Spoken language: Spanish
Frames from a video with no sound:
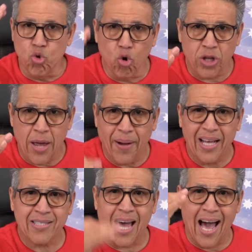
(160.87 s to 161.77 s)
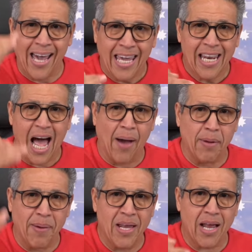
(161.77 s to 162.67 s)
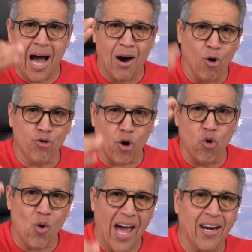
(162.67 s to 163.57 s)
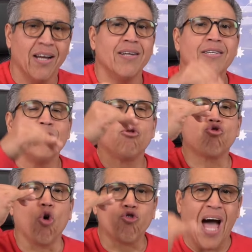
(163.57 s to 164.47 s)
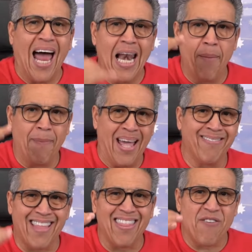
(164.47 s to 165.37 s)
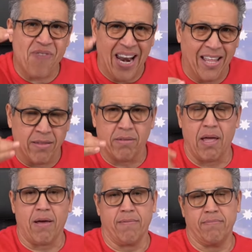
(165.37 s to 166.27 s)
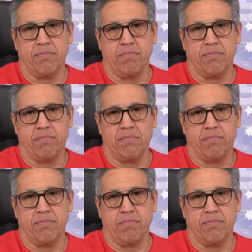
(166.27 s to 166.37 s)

Tú te vas a ir a vivir a otro lugar totalmente diferente.